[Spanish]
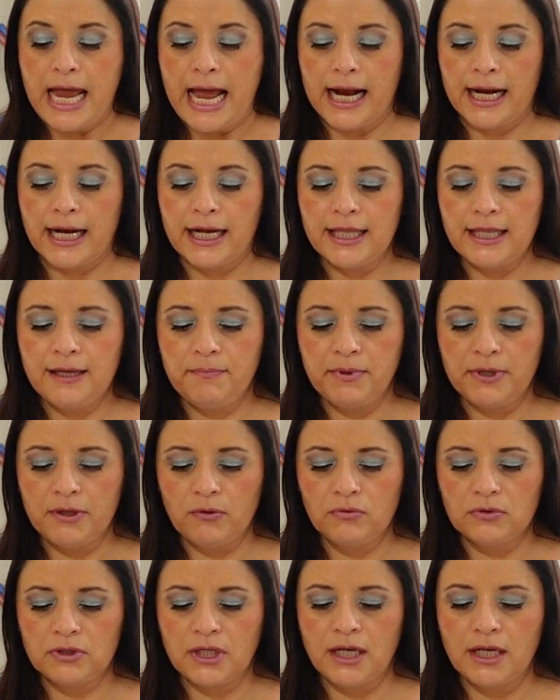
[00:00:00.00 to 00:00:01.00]
A cada
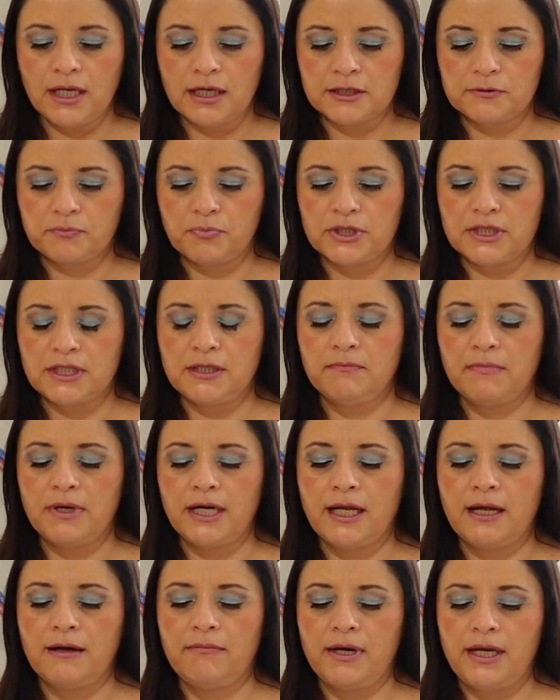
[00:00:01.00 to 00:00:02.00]
pregunta la respuesta
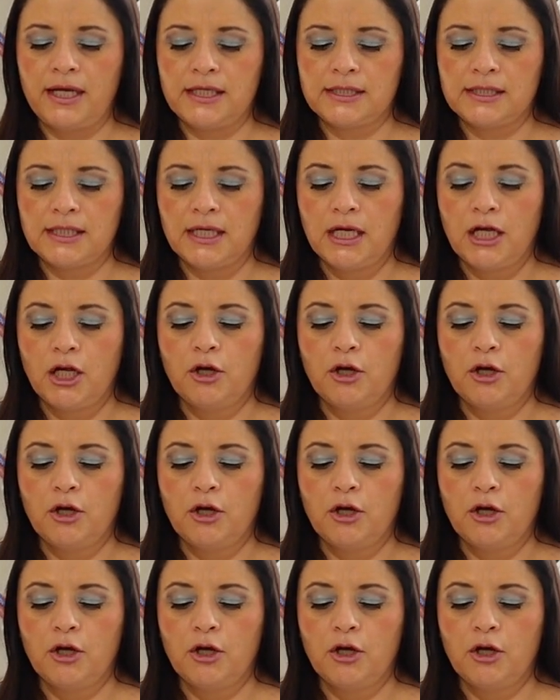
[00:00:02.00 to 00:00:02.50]
invariable es